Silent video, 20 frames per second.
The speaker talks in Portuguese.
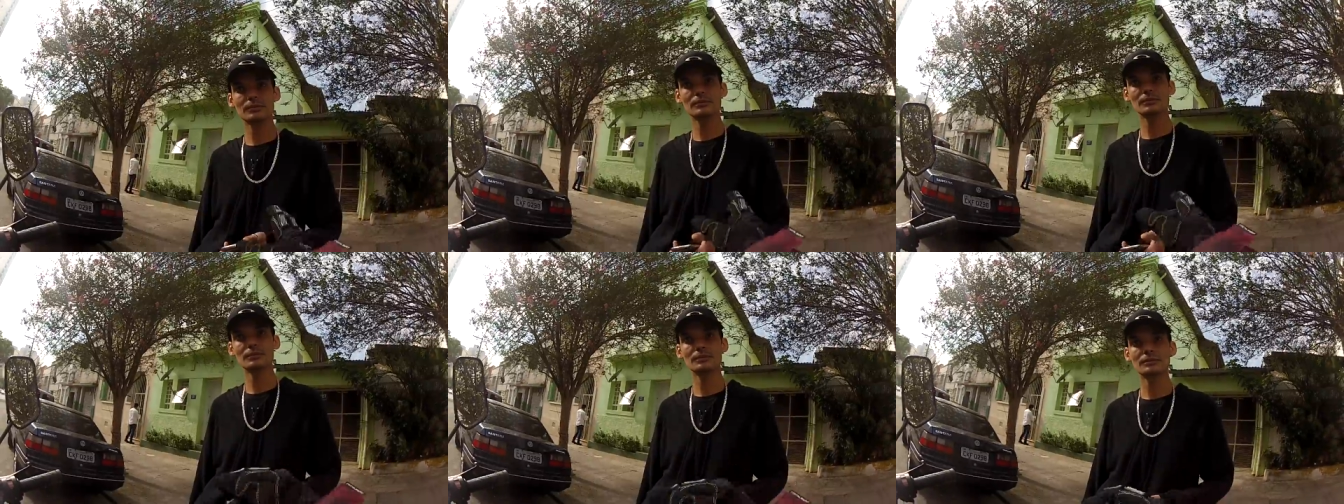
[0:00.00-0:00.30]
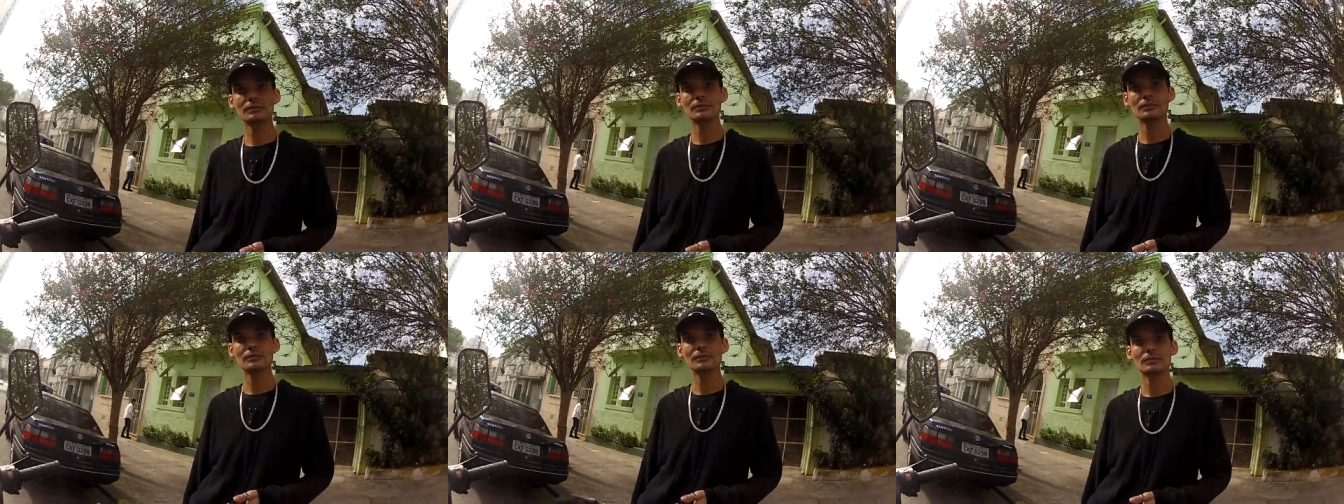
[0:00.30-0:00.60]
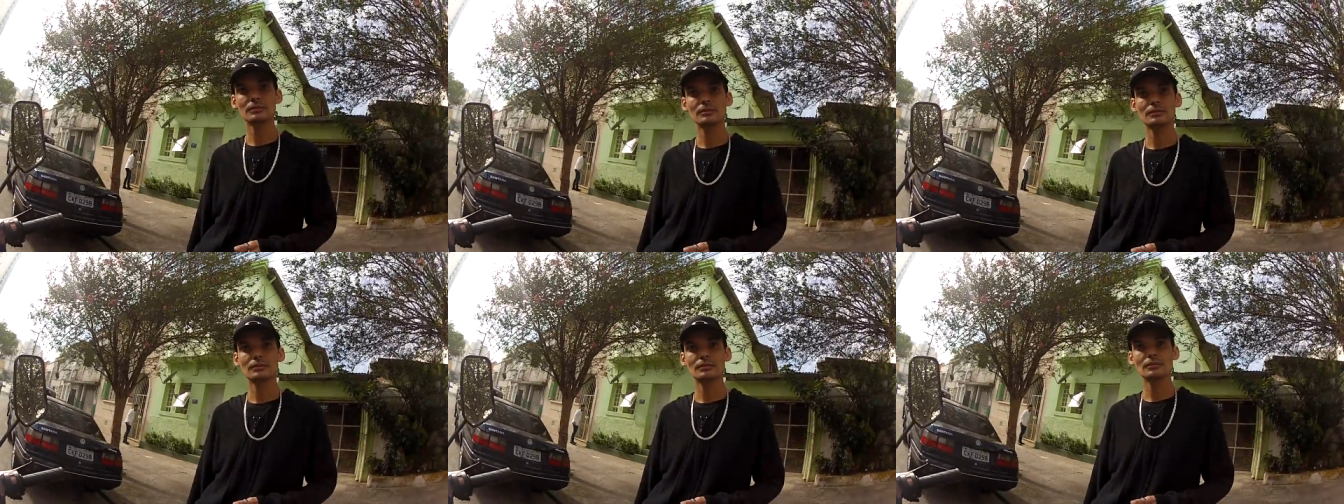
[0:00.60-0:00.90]
o vídeo lá da
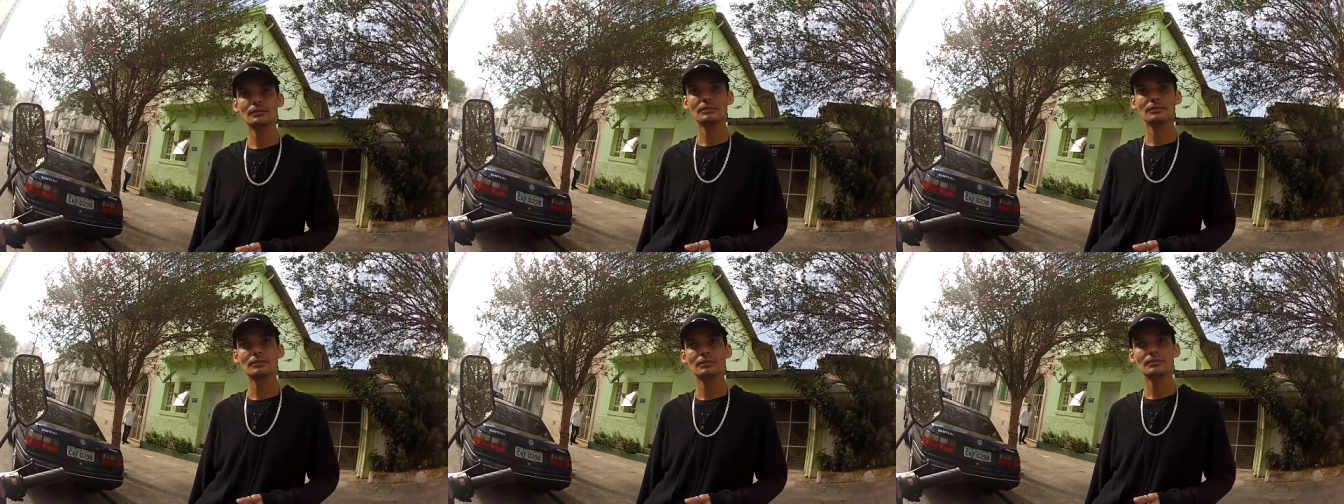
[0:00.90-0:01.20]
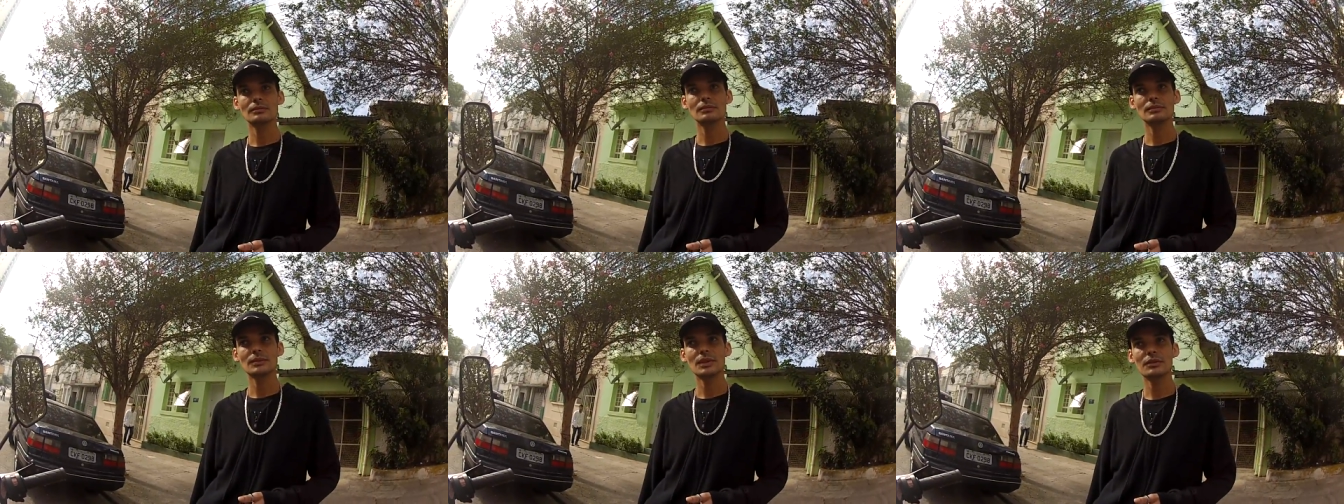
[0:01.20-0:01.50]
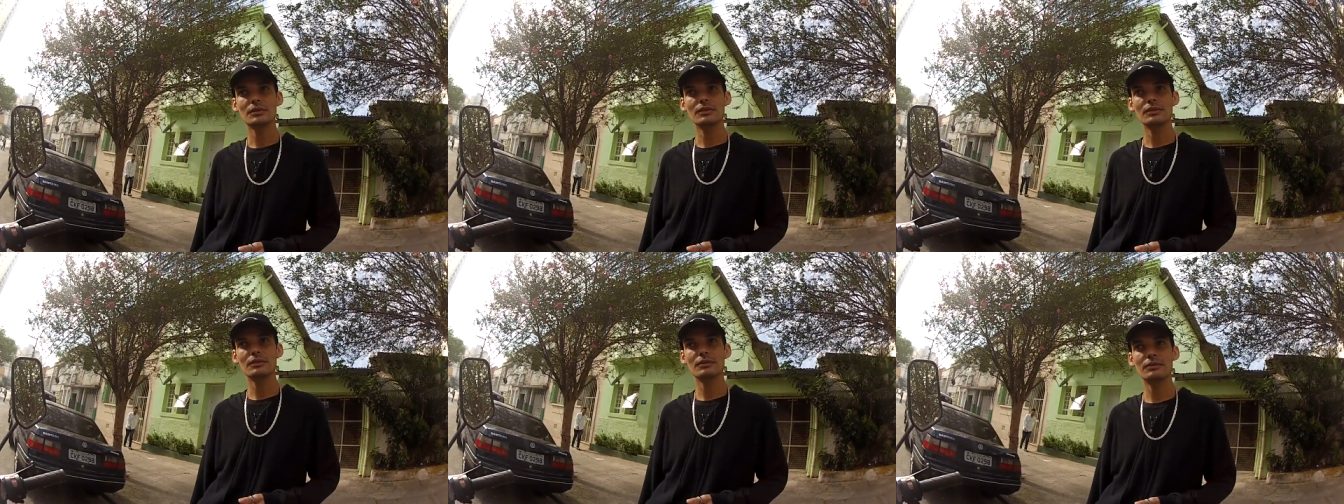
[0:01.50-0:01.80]
bateria nova
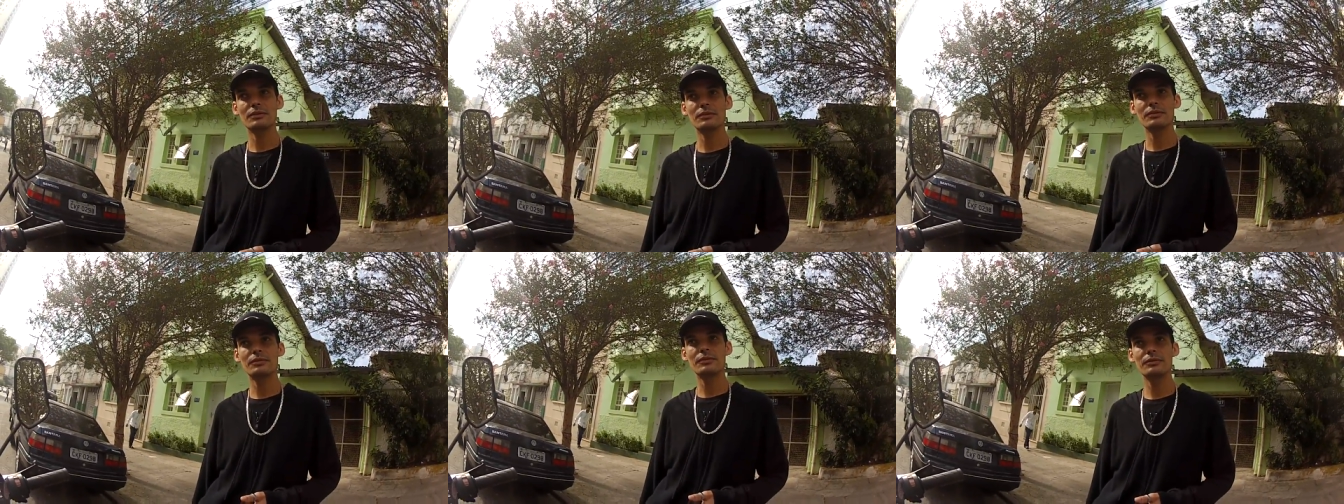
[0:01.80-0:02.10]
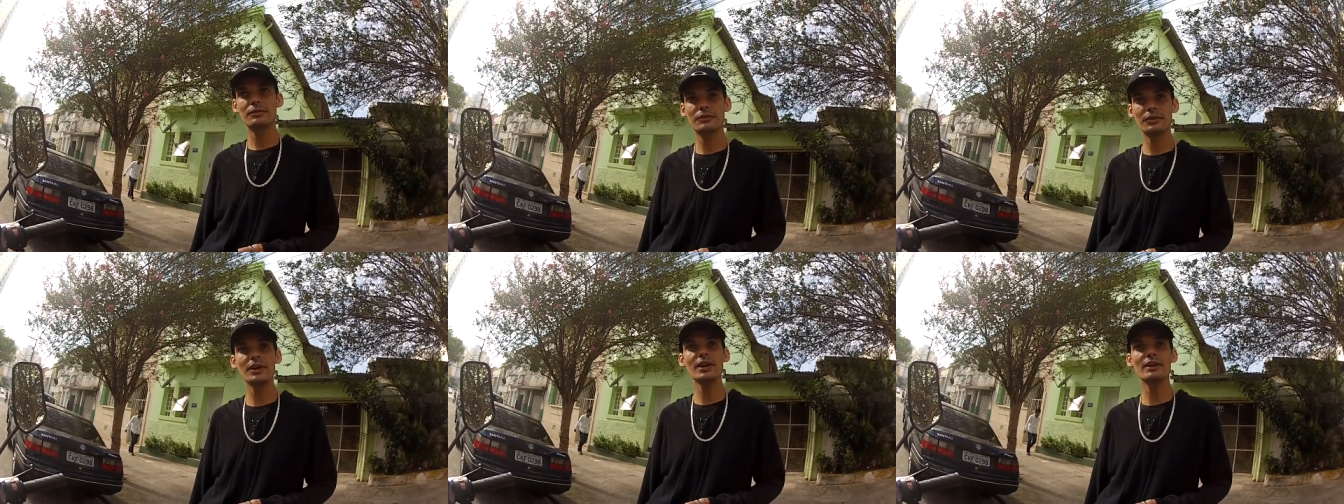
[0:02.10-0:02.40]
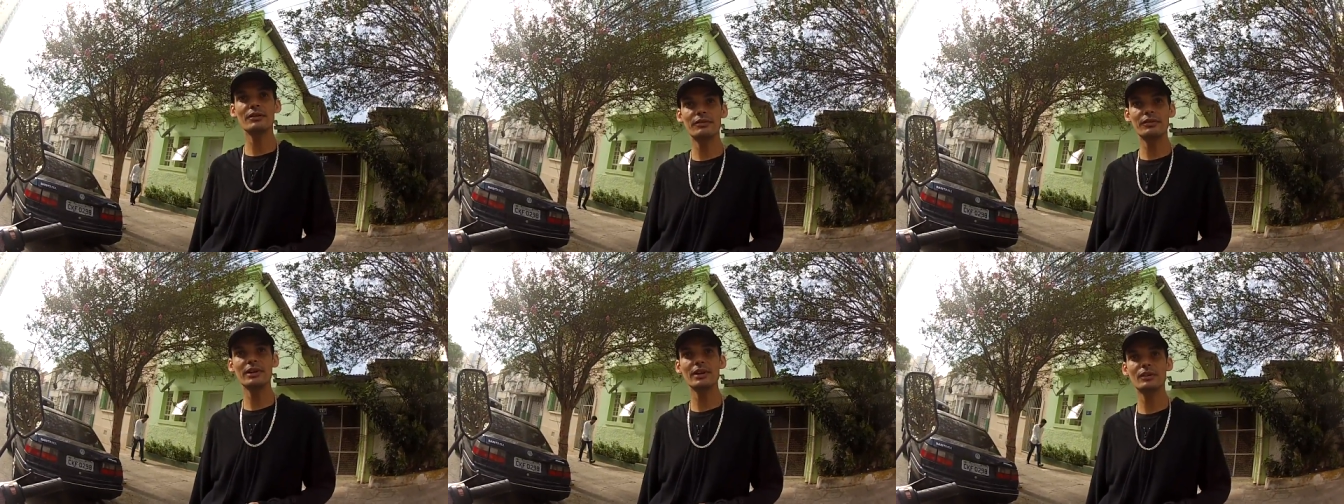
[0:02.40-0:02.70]
que eu
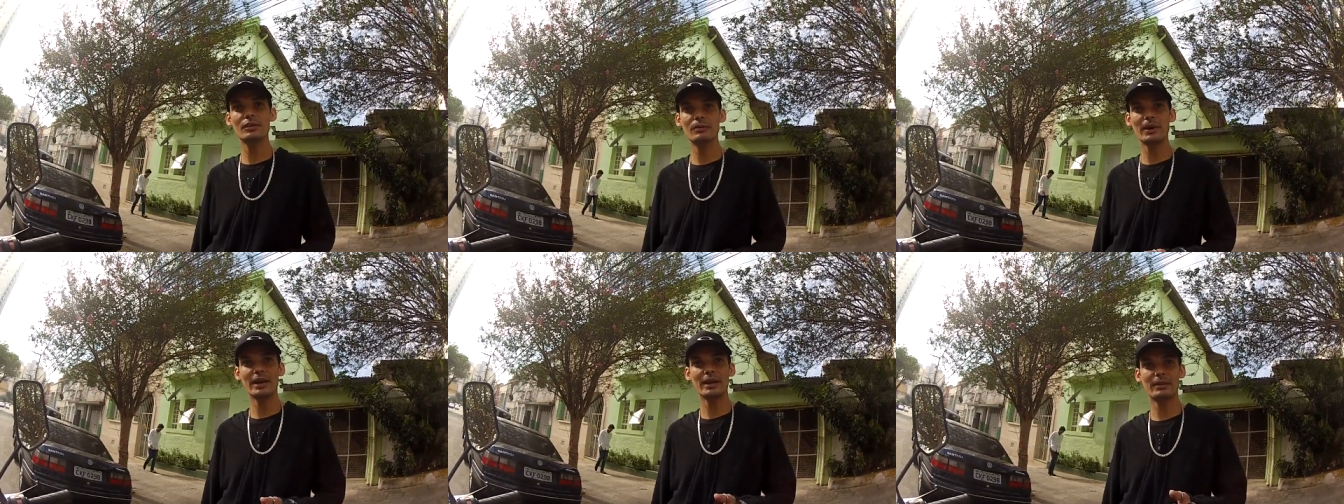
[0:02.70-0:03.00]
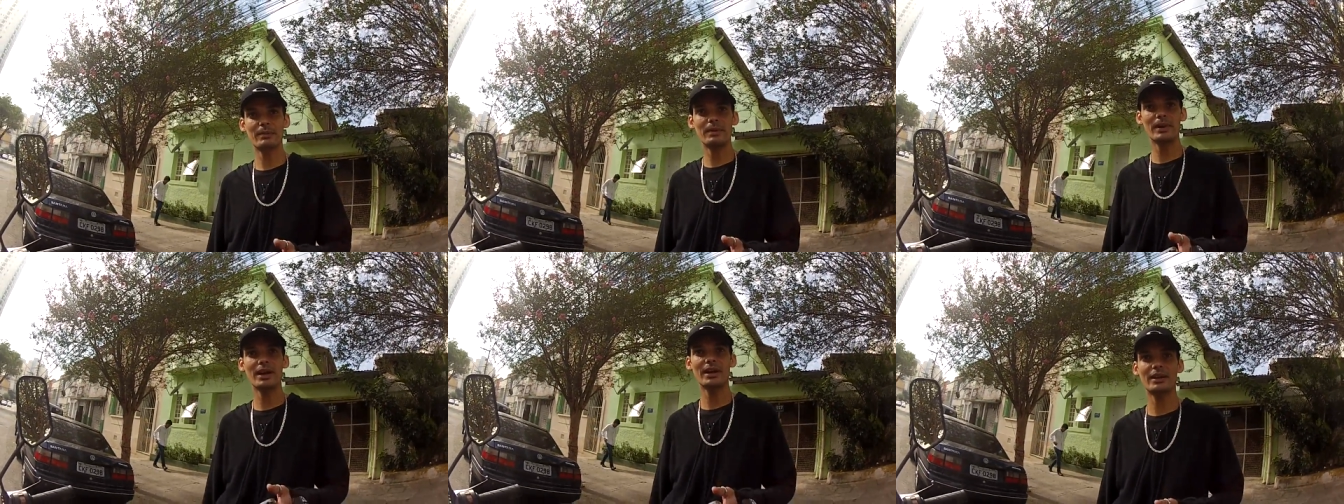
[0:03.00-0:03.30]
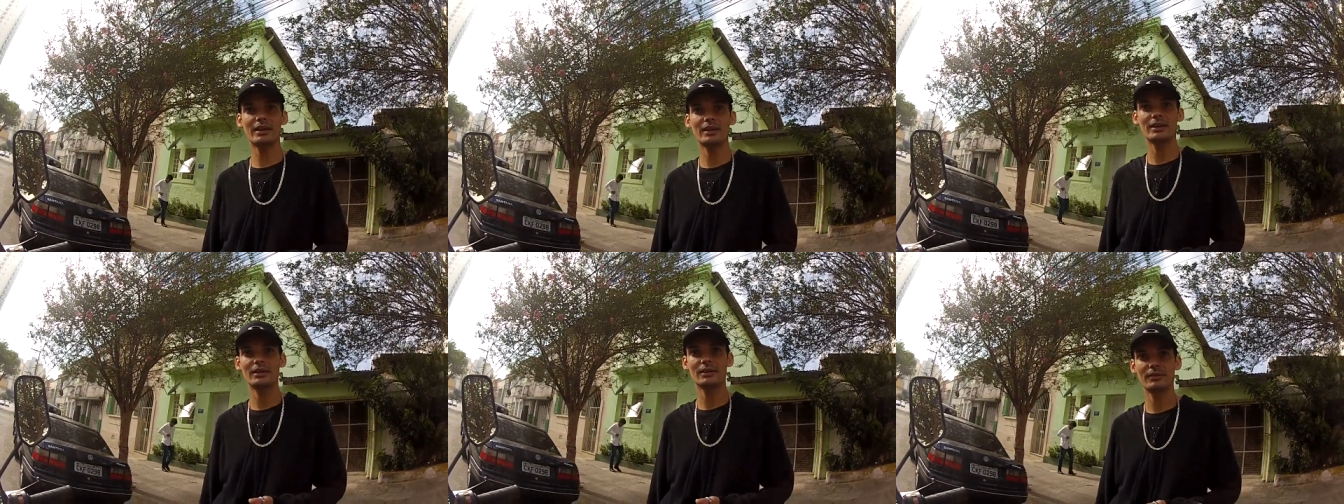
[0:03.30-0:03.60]
peguei?
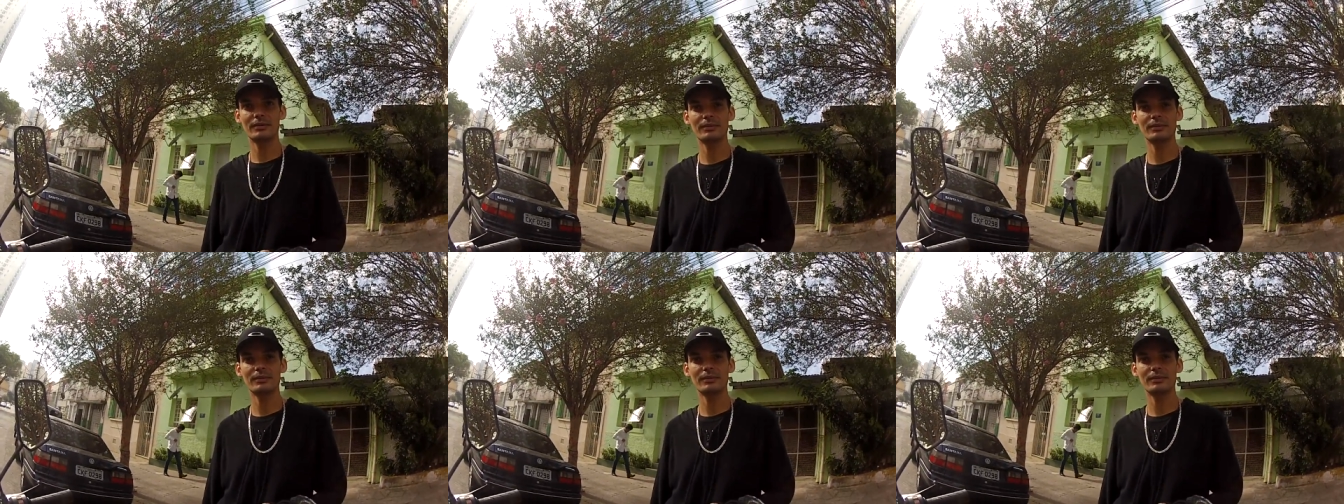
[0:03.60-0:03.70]
É,